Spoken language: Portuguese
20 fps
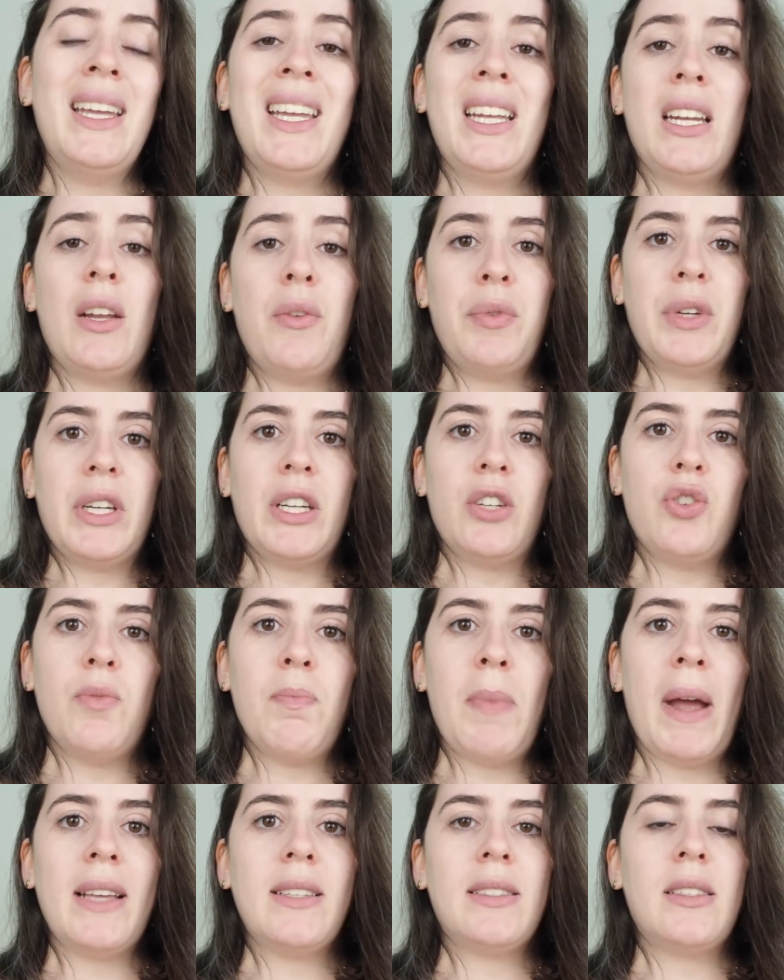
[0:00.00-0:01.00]
E não fica
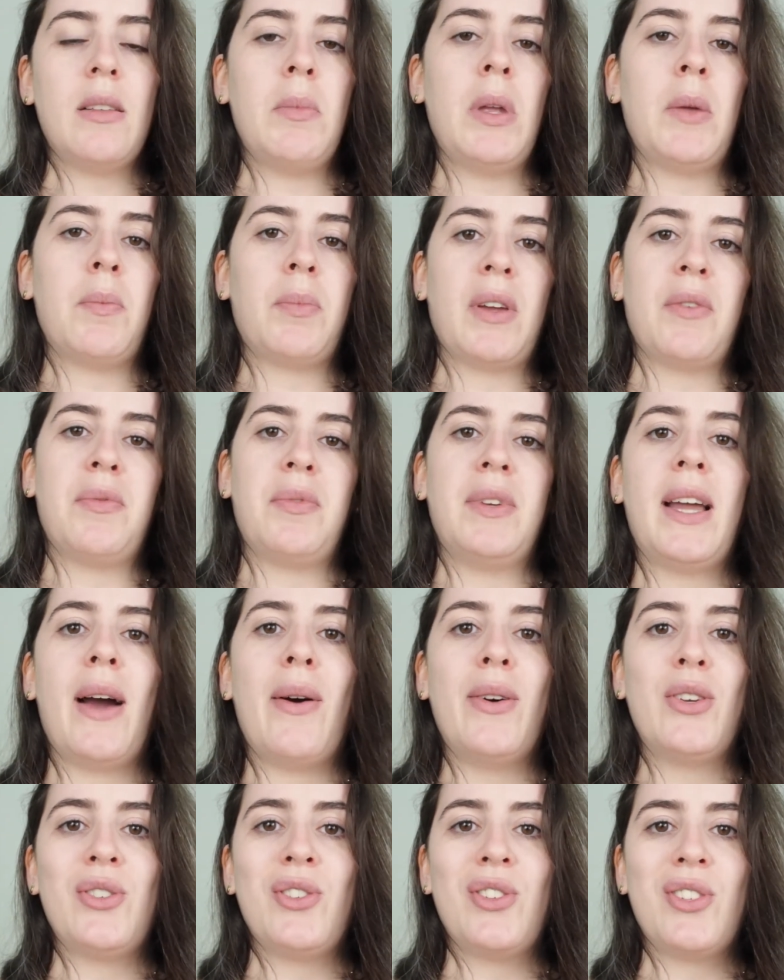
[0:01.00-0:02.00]
demais também, porque
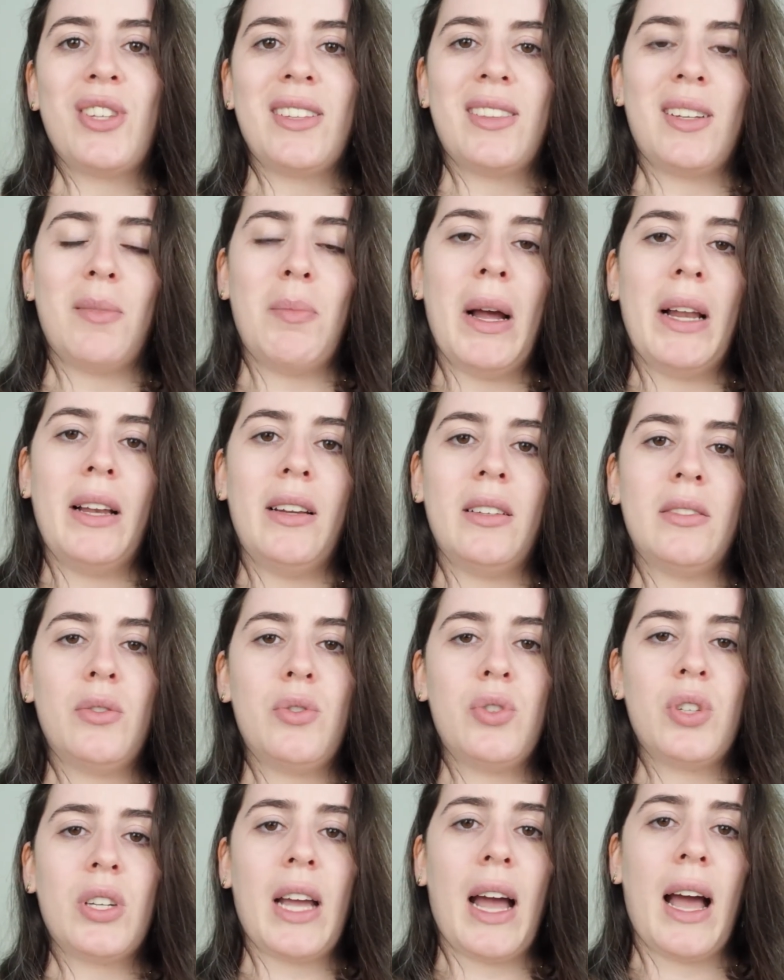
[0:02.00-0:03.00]
afinal a gente está trabalhando
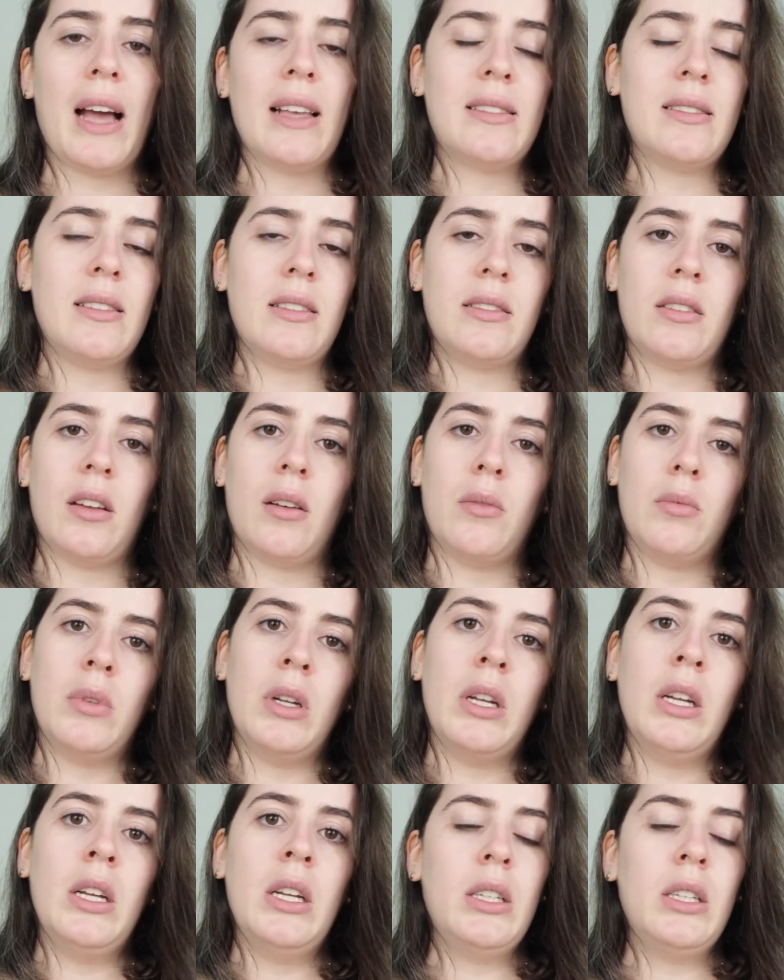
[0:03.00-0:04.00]
de casa, então
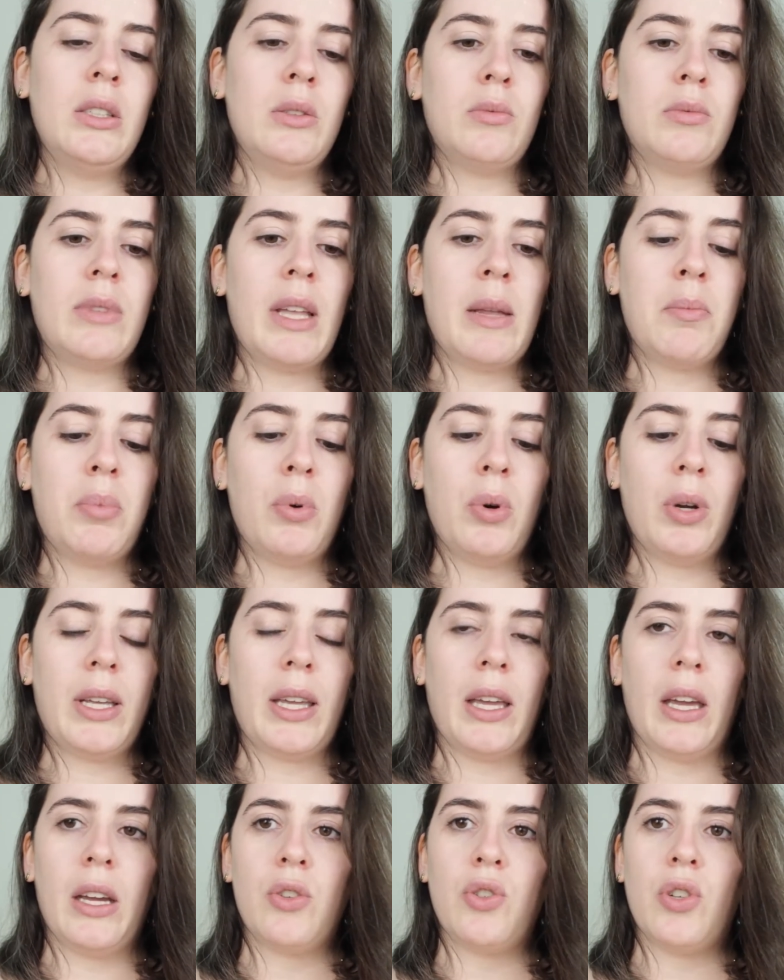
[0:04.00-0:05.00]
não tem
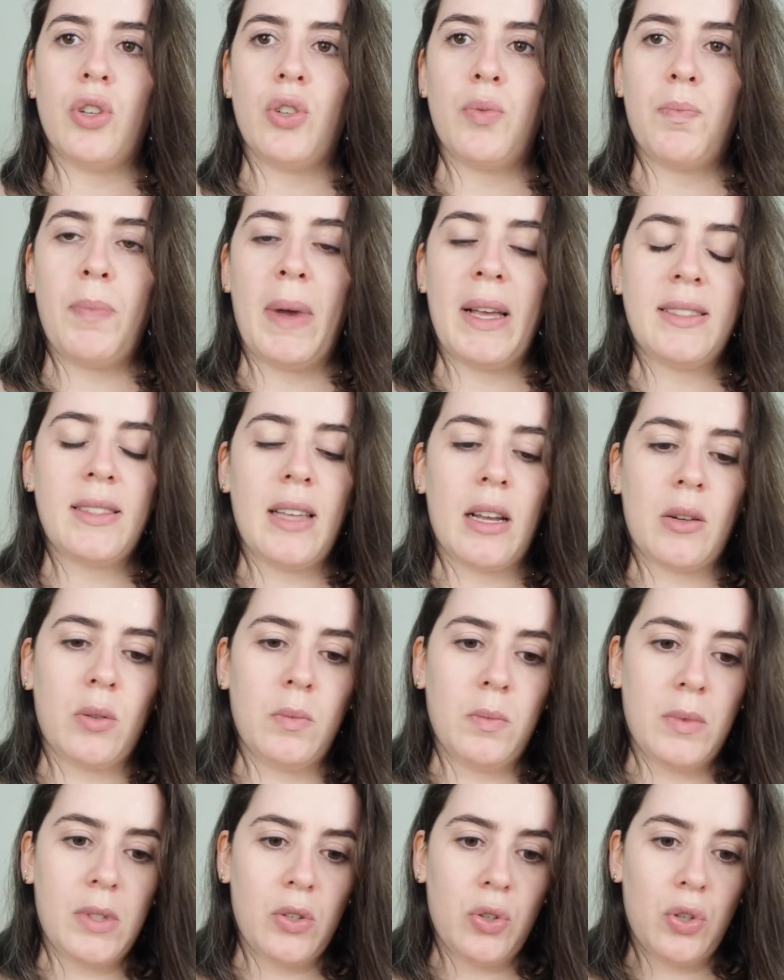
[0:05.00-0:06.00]
porquê a gente passar
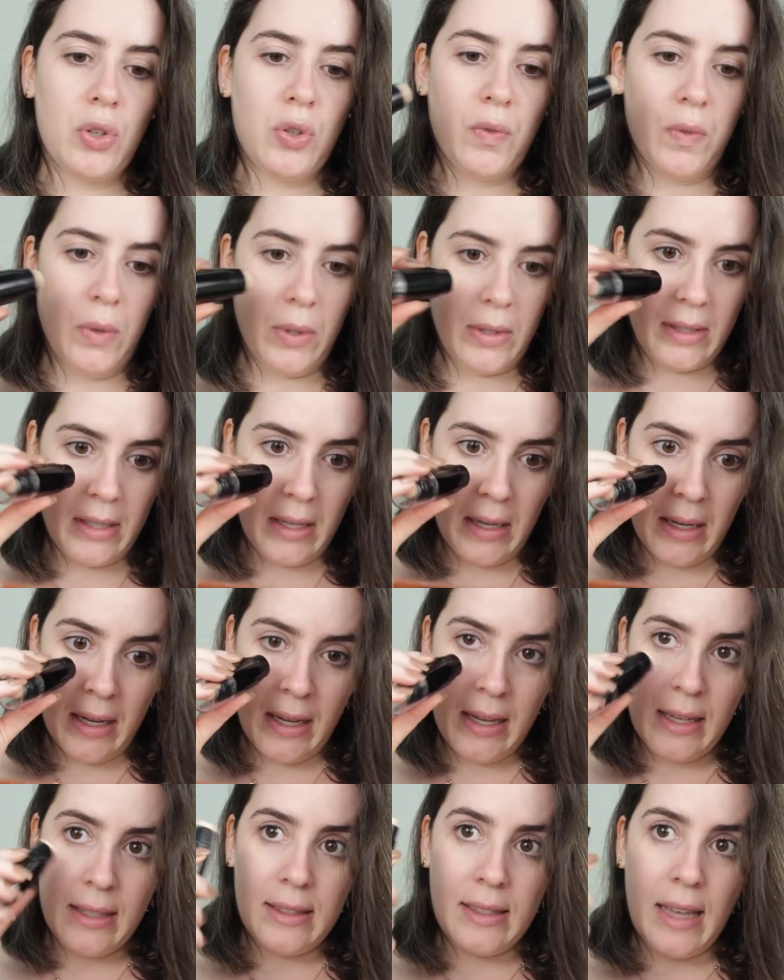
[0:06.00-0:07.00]
como se a gente fosse
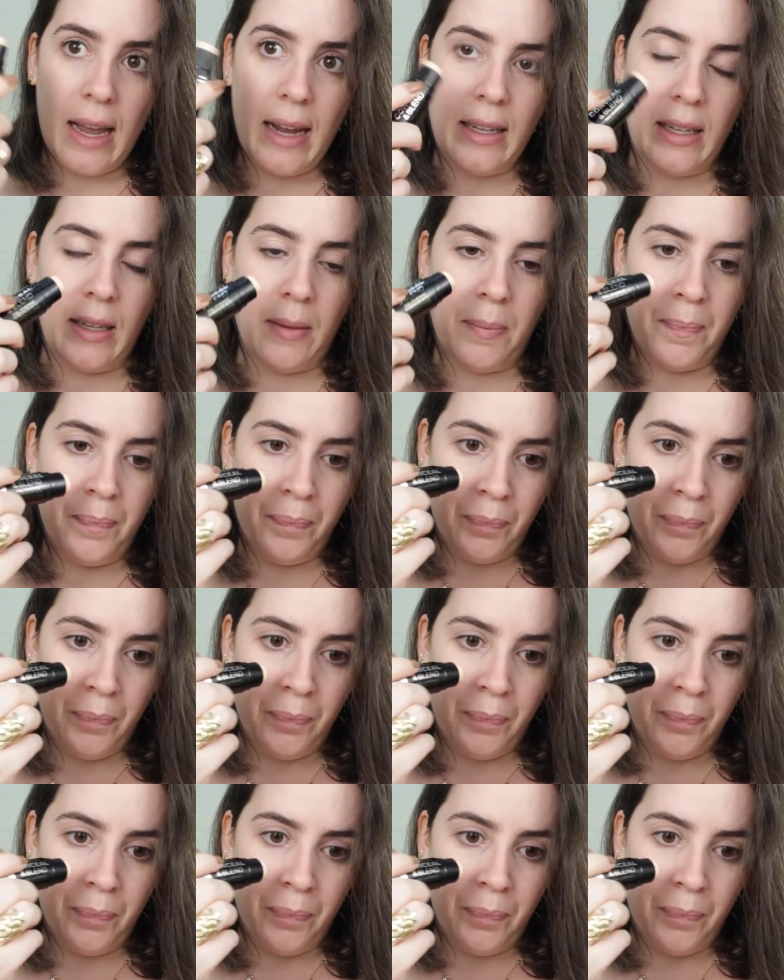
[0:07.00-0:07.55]
sair.